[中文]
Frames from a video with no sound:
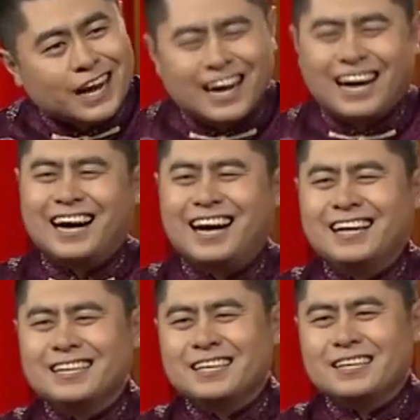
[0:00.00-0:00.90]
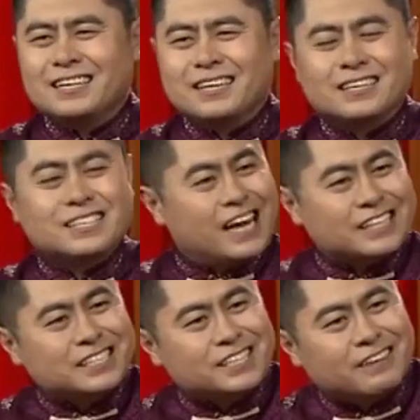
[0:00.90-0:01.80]
哈，呃，谢谢
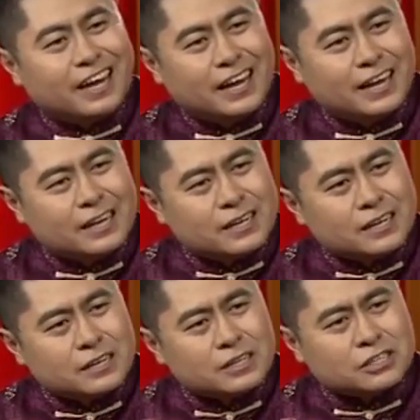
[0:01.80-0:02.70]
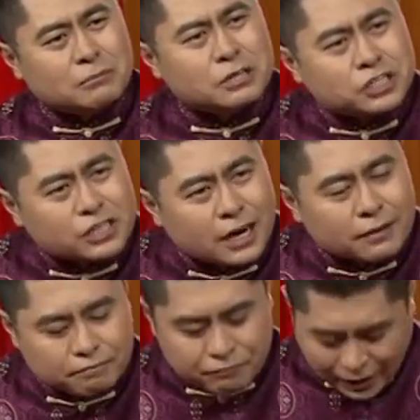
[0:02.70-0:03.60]
您几位。什么事啊？
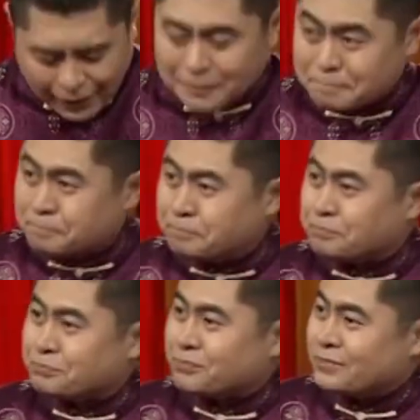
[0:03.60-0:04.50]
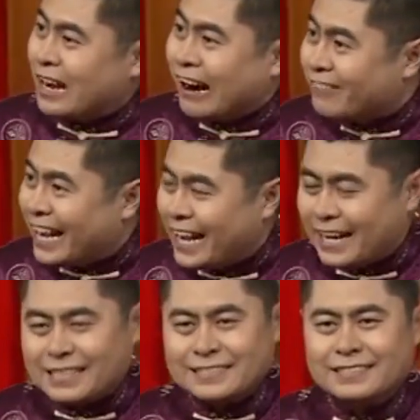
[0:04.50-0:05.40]
二位，
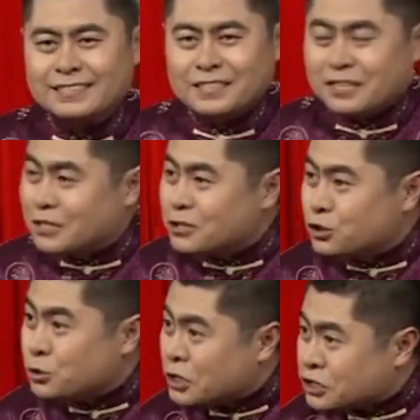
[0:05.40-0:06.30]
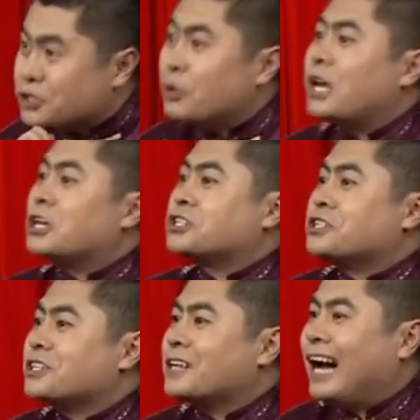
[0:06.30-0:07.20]
确实有点事
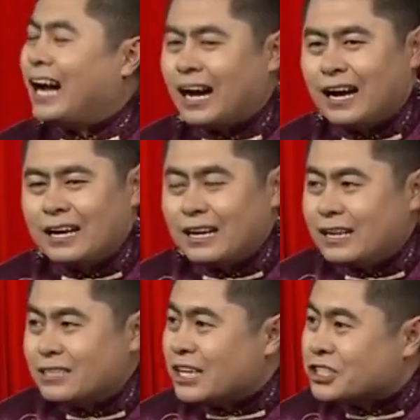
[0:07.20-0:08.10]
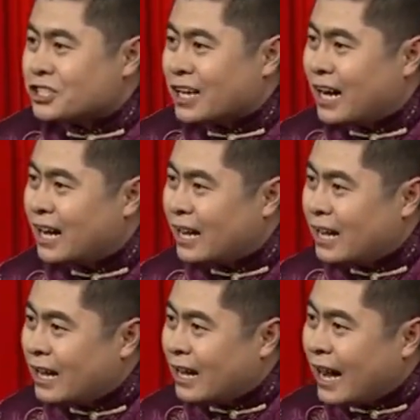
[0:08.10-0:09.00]
啊，这事啊，
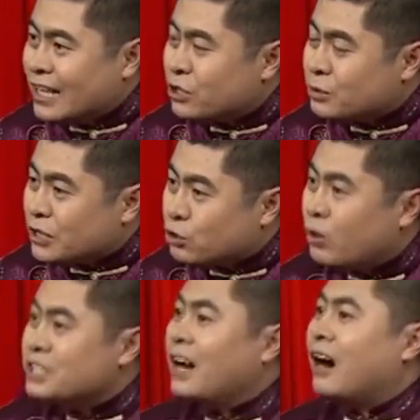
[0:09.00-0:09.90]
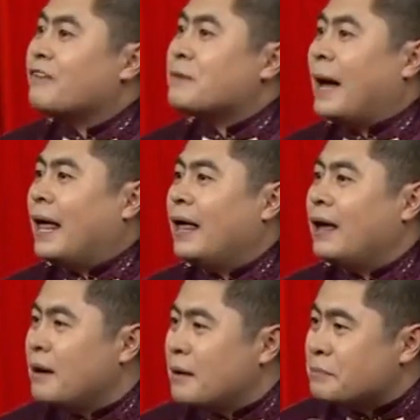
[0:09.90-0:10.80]
还就得托您二位办，
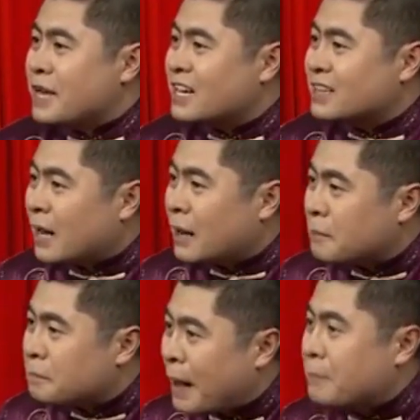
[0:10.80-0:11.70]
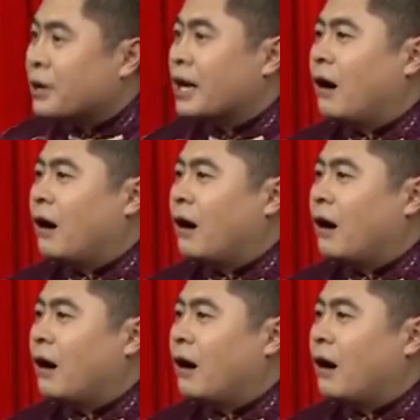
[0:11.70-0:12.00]
别人呢办不了。